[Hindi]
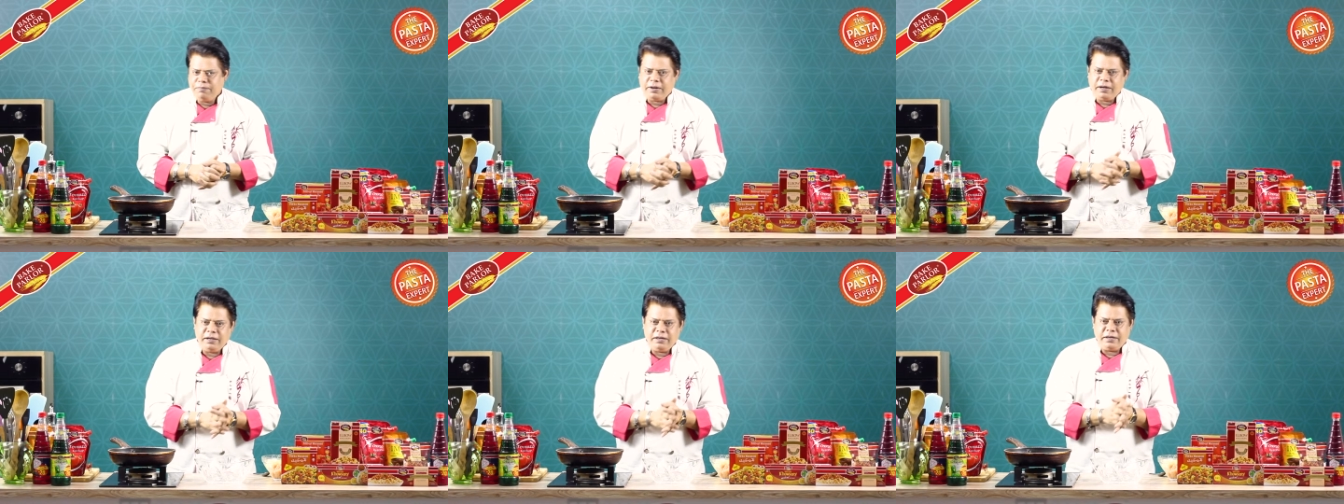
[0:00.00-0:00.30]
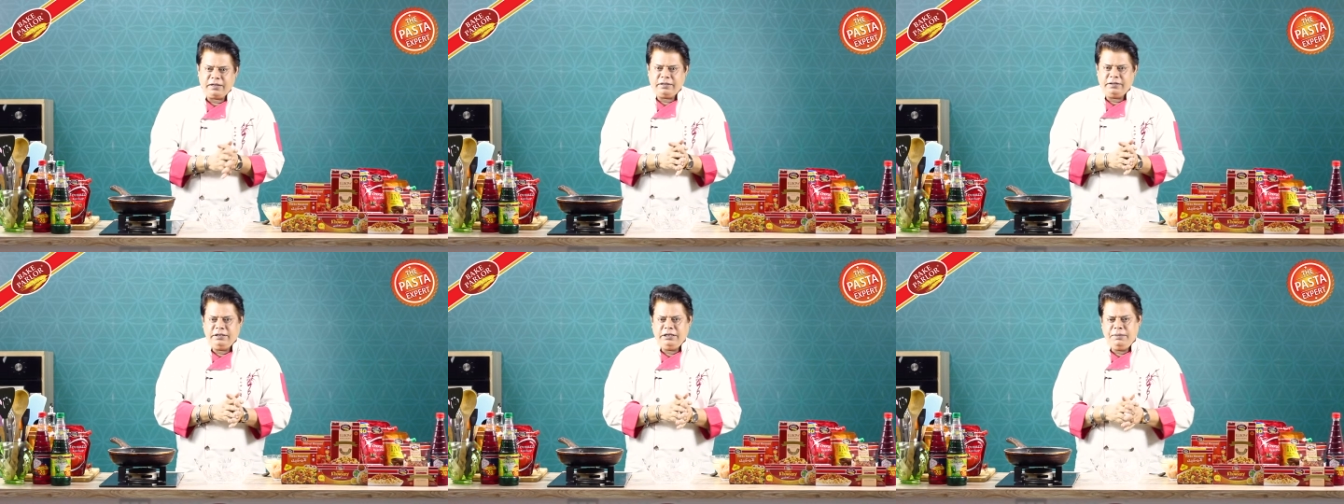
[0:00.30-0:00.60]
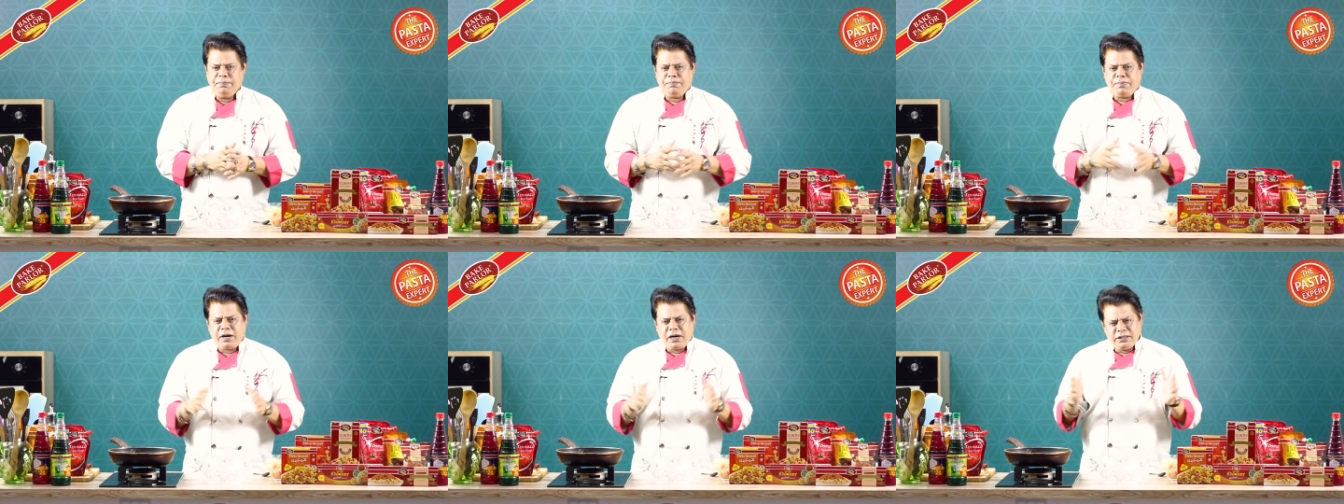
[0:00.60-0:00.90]
पार्लर
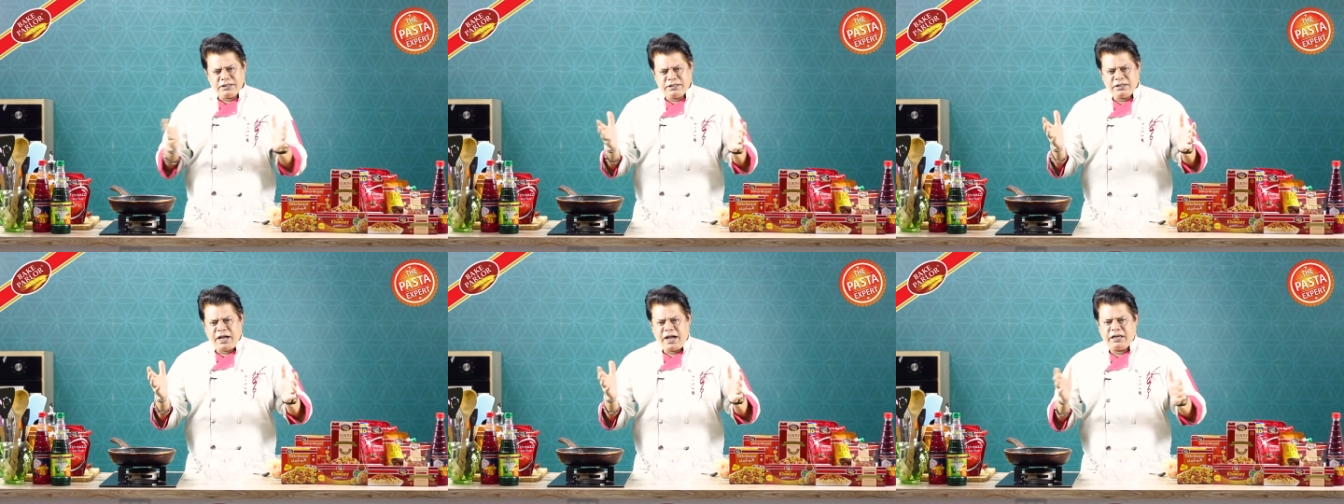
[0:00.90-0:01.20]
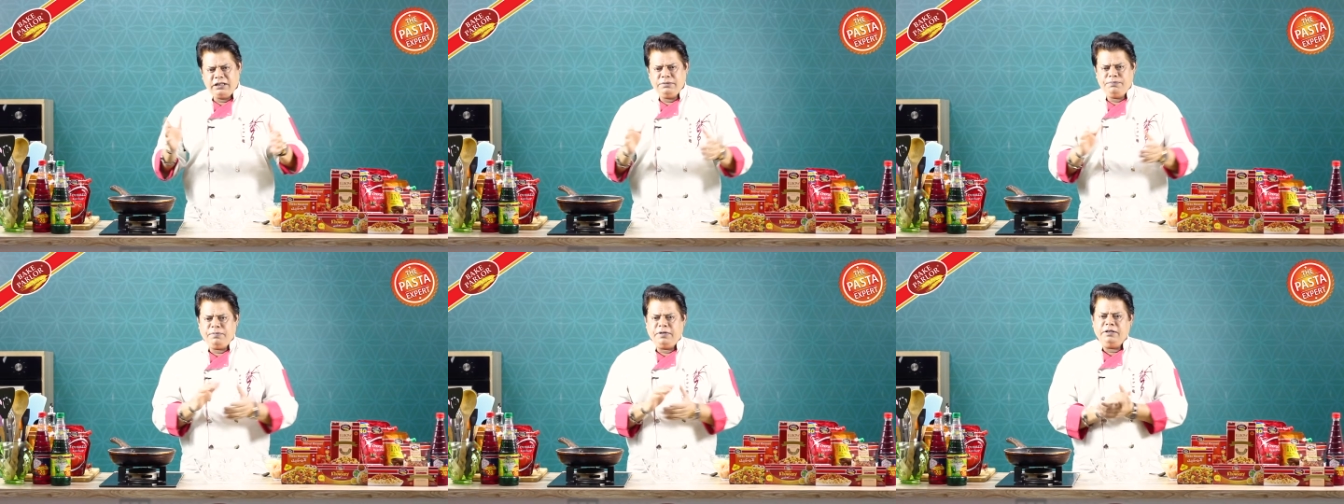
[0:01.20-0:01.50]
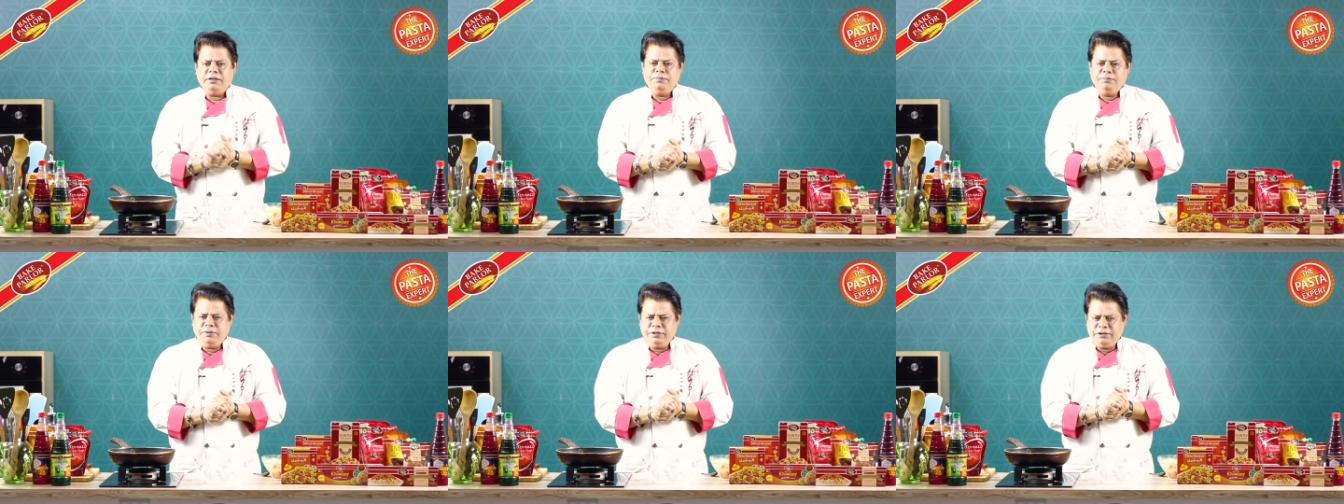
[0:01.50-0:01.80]
दी पास्ता
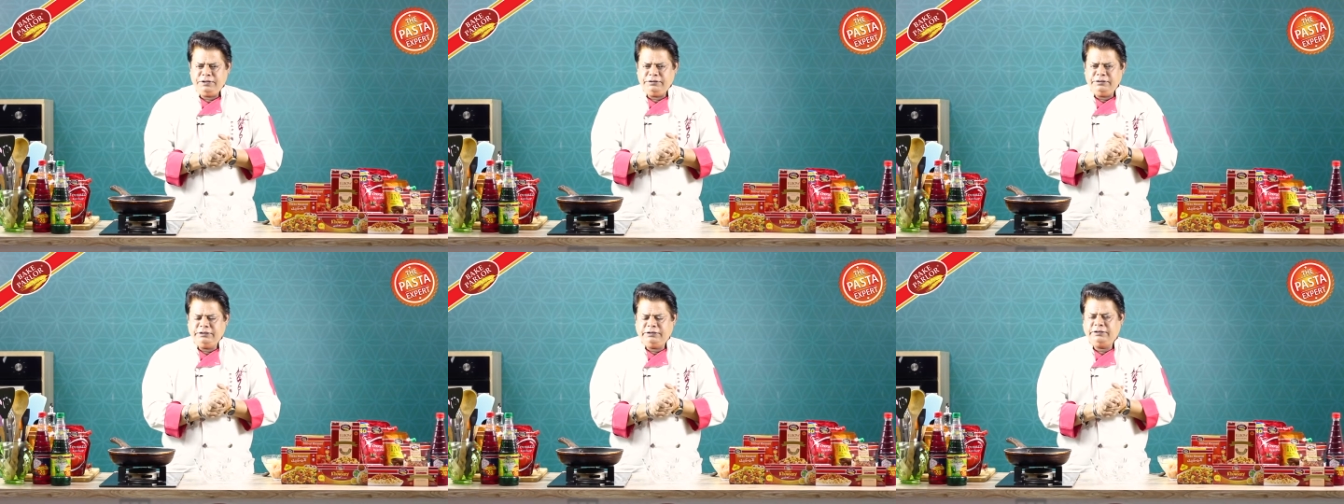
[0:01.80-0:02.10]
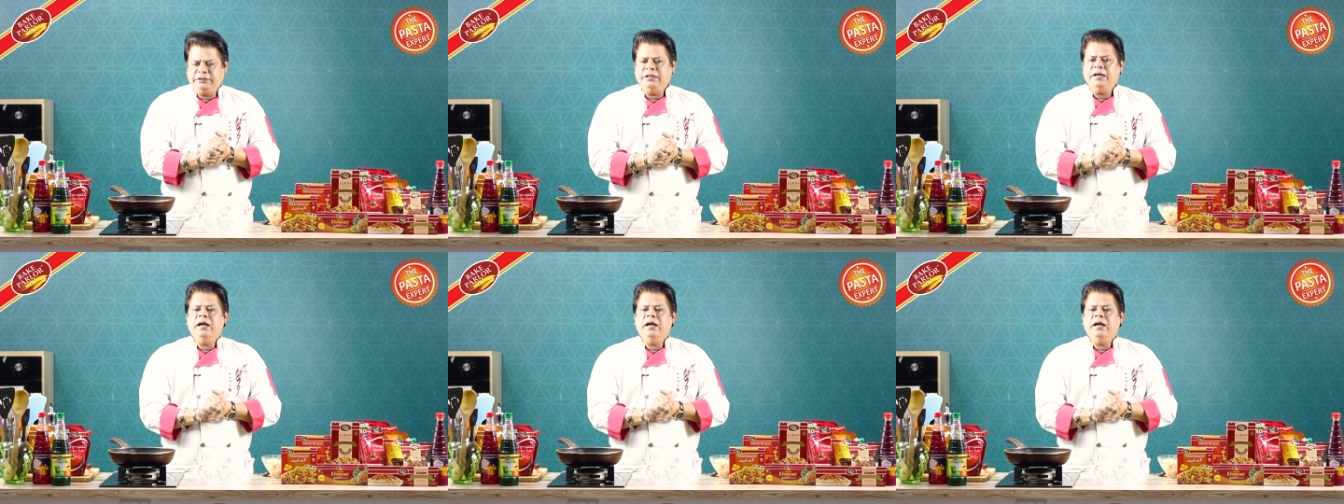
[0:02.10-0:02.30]
एक्सपर्ट प्रेजेंट्स